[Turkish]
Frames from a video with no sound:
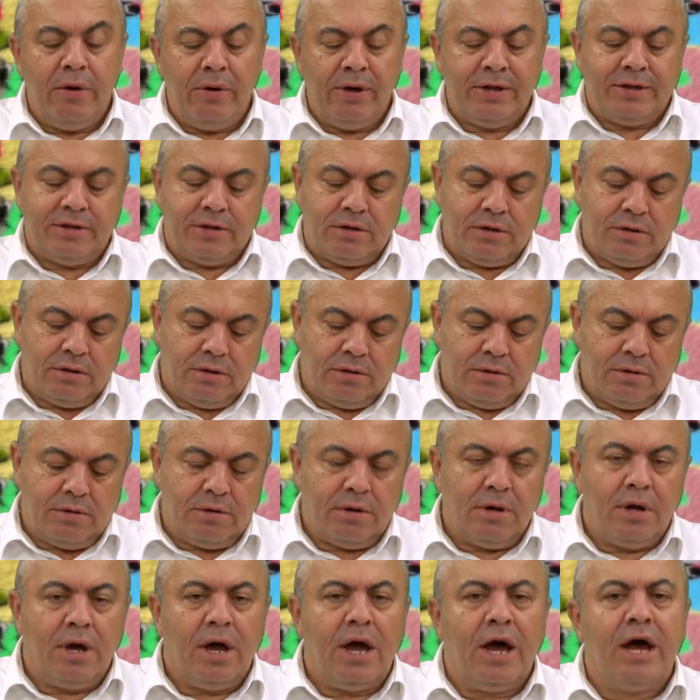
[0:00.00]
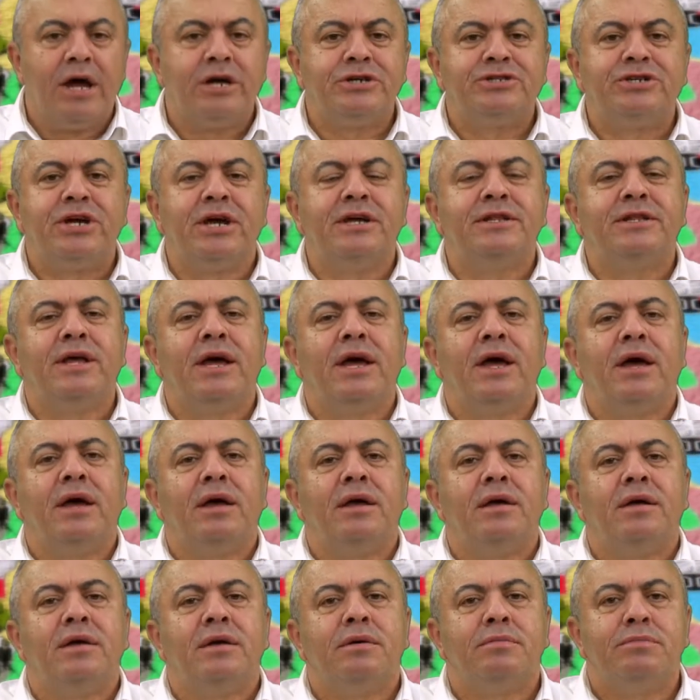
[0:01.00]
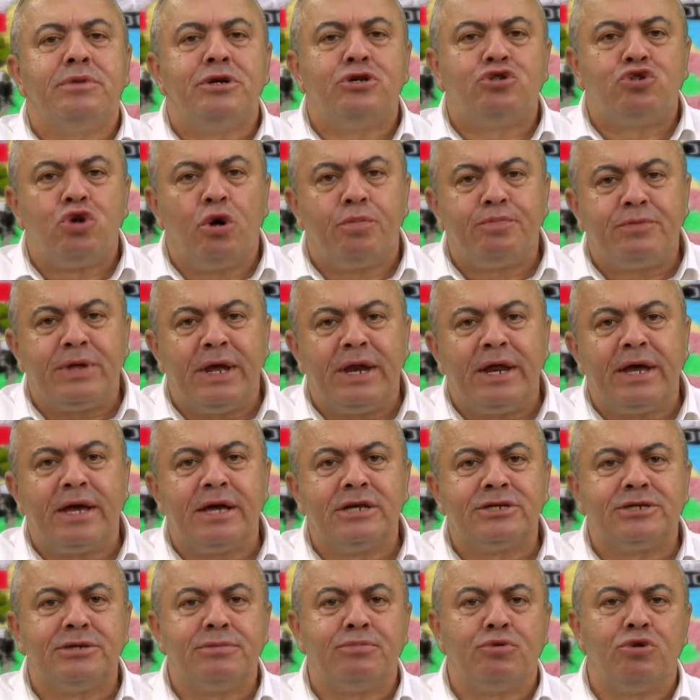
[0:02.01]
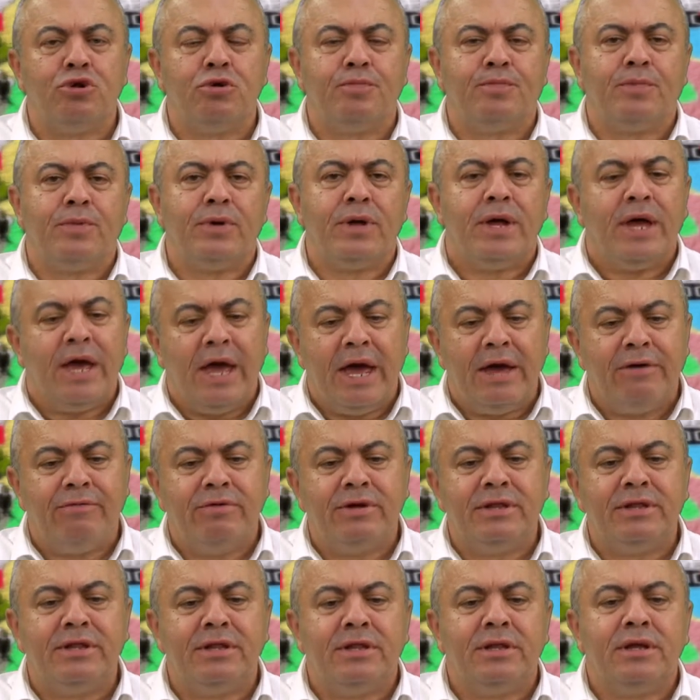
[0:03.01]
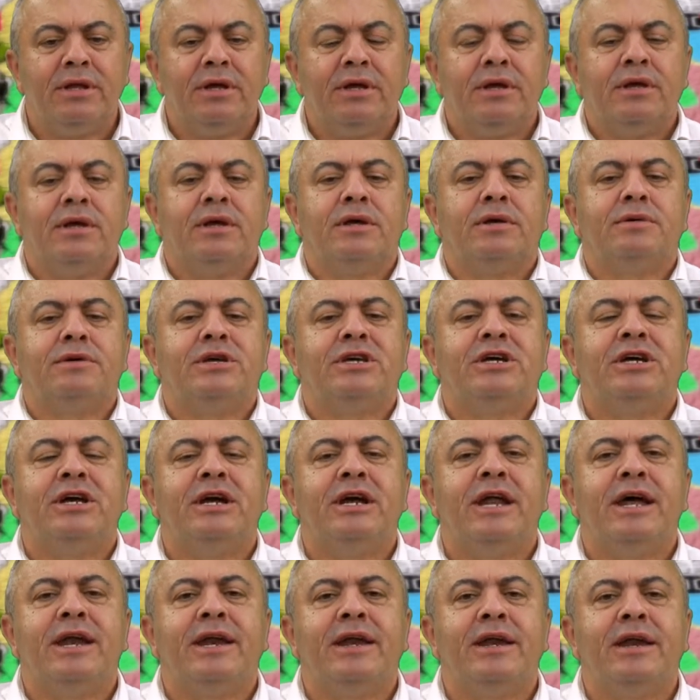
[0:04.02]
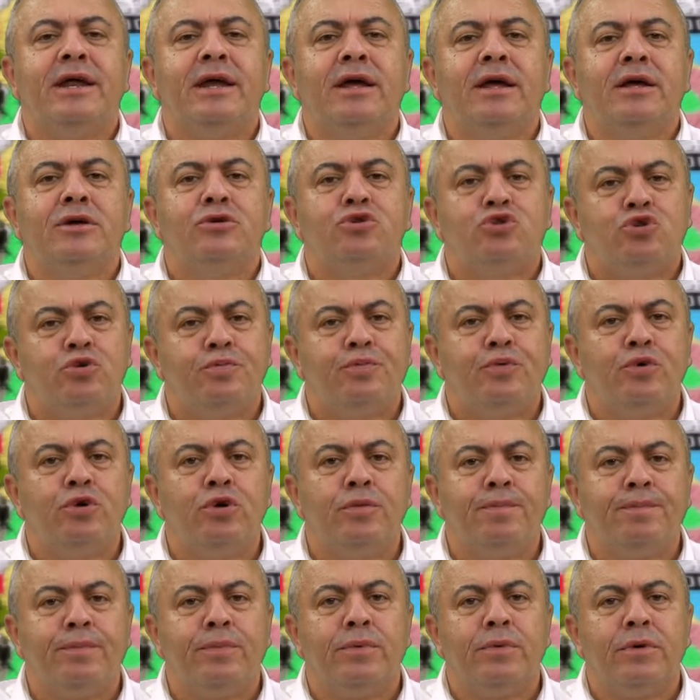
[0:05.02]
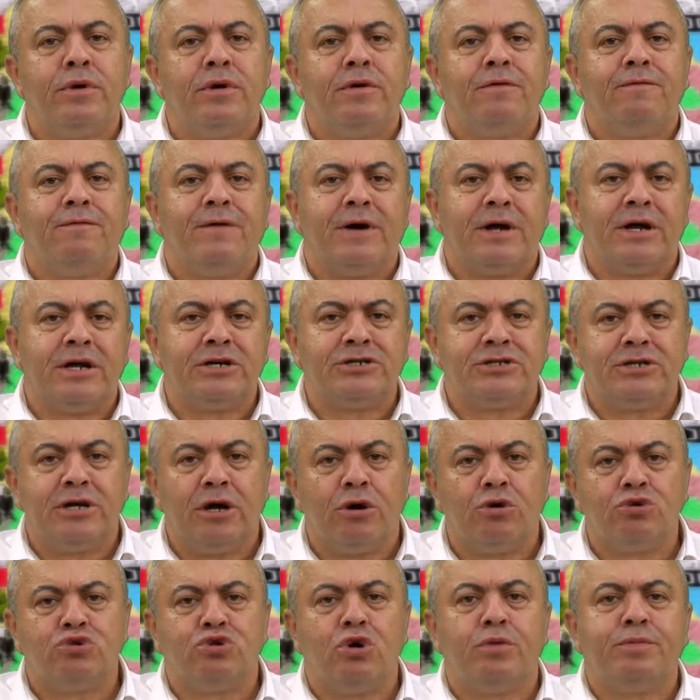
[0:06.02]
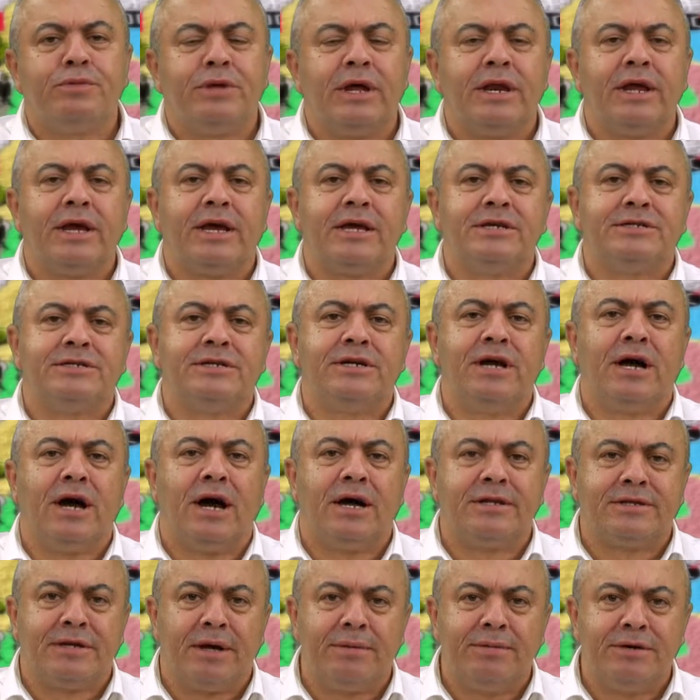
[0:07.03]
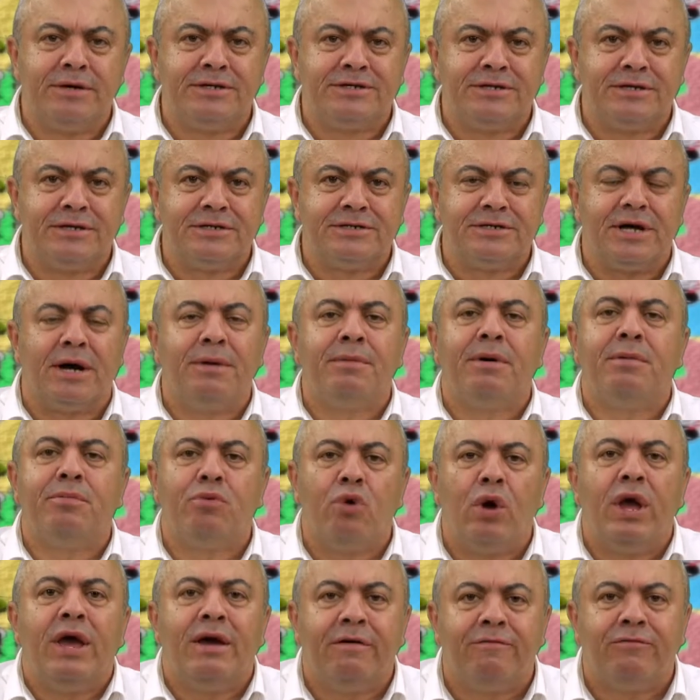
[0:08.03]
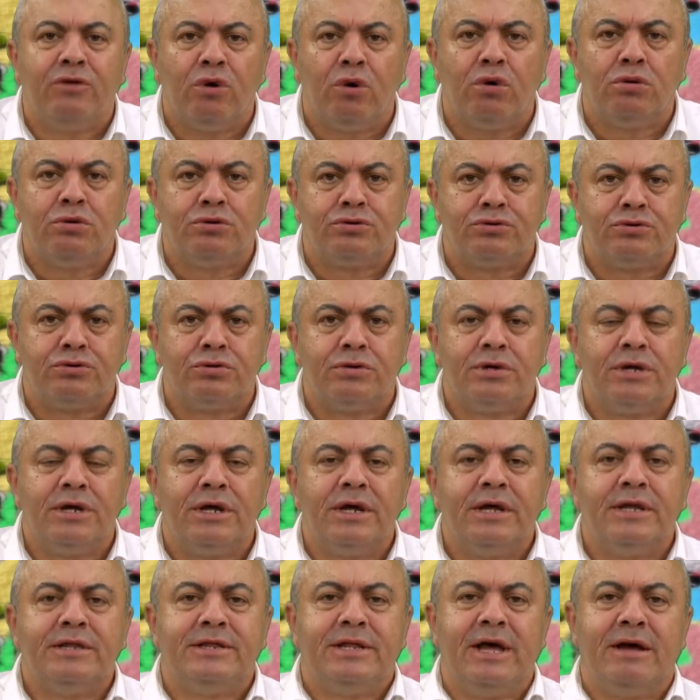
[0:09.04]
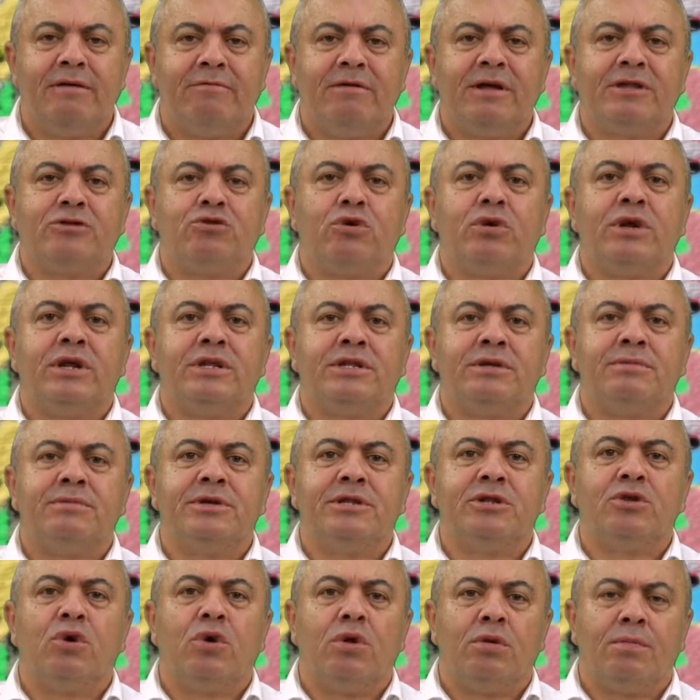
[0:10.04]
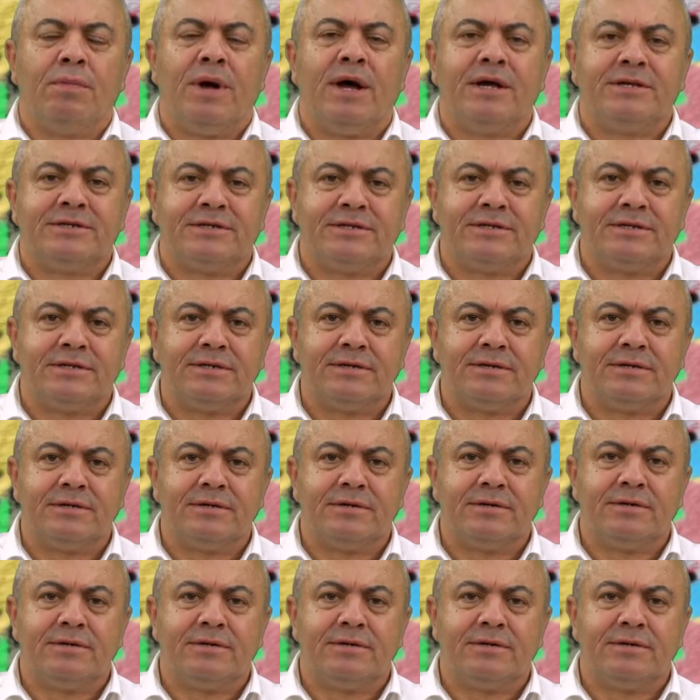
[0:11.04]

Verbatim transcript: Evet, her şeyde bir çöp tenekesi bulup evin kirlerini süpürüp faraşla o çöp tenekesine atabilirsiniz ama bu evde olur. Devlet yönetiminde olmaz.